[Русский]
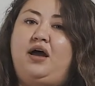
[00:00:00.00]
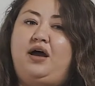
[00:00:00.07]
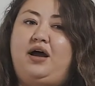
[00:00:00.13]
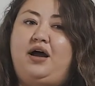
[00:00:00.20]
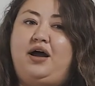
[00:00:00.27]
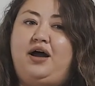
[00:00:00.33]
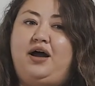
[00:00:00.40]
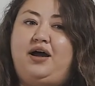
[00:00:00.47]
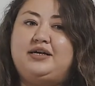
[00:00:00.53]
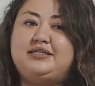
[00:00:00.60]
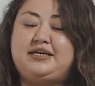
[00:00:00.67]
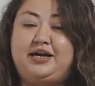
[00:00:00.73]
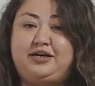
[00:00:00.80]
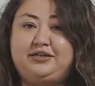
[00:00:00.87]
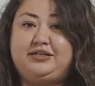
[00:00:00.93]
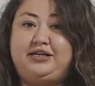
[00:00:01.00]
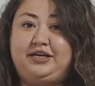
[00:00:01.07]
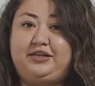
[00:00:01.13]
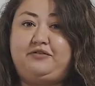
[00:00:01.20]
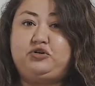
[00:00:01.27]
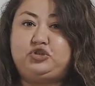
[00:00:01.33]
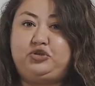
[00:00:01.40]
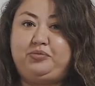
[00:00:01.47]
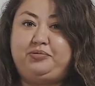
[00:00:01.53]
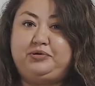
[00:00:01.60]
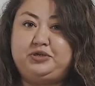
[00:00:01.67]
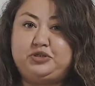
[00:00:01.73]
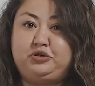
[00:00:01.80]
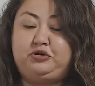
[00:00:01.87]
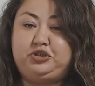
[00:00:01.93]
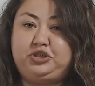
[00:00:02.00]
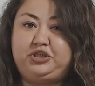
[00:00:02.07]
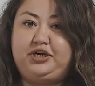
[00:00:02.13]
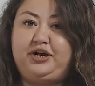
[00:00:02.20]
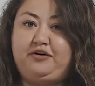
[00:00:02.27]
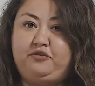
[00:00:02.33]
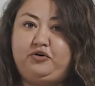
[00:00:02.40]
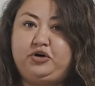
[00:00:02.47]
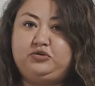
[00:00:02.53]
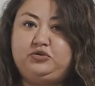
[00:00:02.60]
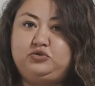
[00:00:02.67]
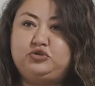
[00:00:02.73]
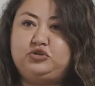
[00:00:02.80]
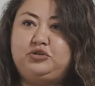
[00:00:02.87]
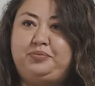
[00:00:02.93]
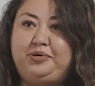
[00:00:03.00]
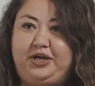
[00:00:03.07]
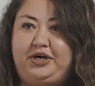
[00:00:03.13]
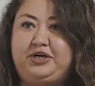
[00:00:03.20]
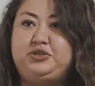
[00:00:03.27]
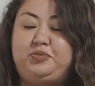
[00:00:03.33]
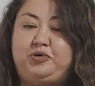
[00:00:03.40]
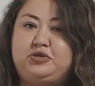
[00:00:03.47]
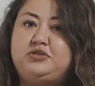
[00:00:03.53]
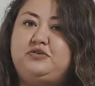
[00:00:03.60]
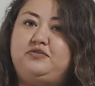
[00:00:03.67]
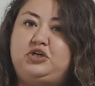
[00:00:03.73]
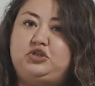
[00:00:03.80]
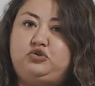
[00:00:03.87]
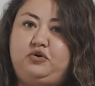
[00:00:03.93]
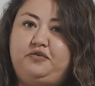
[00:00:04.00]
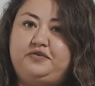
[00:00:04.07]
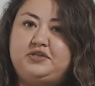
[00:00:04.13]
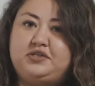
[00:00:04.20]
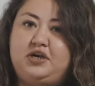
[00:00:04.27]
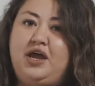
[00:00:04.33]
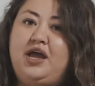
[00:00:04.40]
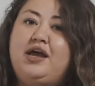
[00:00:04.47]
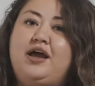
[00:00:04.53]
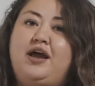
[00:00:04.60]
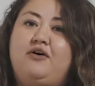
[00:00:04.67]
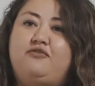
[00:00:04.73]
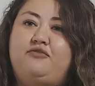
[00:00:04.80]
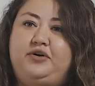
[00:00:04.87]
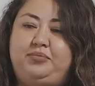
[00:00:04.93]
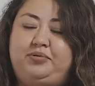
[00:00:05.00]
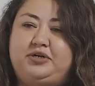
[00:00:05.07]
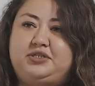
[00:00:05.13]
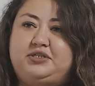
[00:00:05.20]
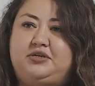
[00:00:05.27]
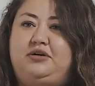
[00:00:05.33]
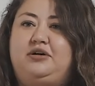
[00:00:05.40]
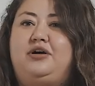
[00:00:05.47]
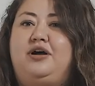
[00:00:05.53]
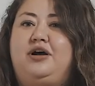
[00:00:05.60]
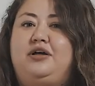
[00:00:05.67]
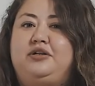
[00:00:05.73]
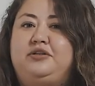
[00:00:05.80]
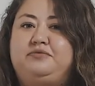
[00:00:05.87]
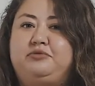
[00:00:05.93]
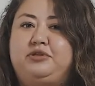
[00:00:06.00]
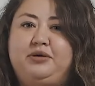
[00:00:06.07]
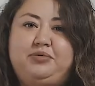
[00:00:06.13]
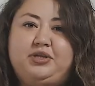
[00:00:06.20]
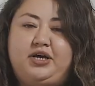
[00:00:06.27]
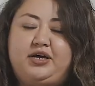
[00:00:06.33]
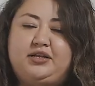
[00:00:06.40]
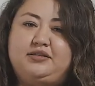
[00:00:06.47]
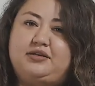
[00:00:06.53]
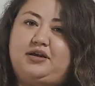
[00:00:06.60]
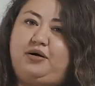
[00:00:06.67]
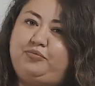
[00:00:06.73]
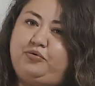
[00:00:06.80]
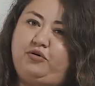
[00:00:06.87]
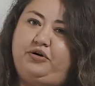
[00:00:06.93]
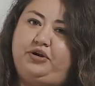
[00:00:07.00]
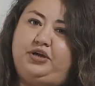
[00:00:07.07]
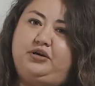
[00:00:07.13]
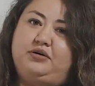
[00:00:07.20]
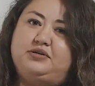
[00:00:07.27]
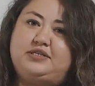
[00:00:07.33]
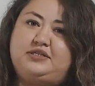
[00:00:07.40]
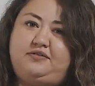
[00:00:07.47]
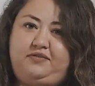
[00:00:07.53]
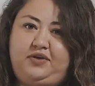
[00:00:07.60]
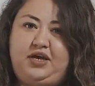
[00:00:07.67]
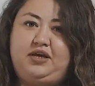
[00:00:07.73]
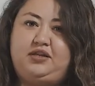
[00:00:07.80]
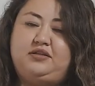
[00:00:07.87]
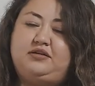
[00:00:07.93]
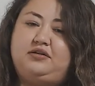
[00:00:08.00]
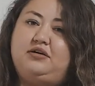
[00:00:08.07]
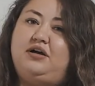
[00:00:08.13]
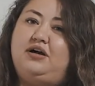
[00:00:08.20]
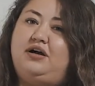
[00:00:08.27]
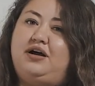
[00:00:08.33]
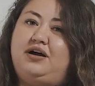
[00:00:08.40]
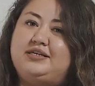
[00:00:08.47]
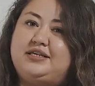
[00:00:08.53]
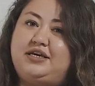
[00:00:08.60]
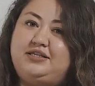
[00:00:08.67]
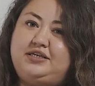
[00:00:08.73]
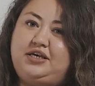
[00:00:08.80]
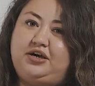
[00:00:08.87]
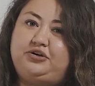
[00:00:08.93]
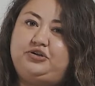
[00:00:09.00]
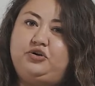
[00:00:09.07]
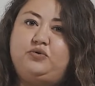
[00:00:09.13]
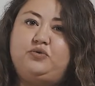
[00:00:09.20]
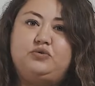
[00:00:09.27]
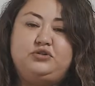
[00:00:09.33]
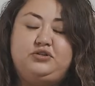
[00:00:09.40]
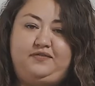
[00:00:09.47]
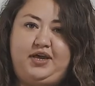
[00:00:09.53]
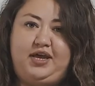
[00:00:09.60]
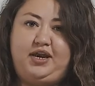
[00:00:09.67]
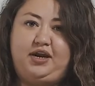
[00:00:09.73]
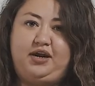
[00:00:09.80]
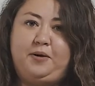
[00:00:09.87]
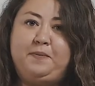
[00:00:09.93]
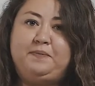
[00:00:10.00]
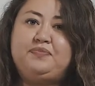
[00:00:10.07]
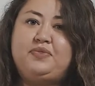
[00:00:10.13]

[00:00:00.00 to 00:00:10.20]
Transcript: А, для того, чтобы заключить договор, нужно приехать просто в наш офис, выбрать а, ламинат, обои, свет, сантехнику, двери.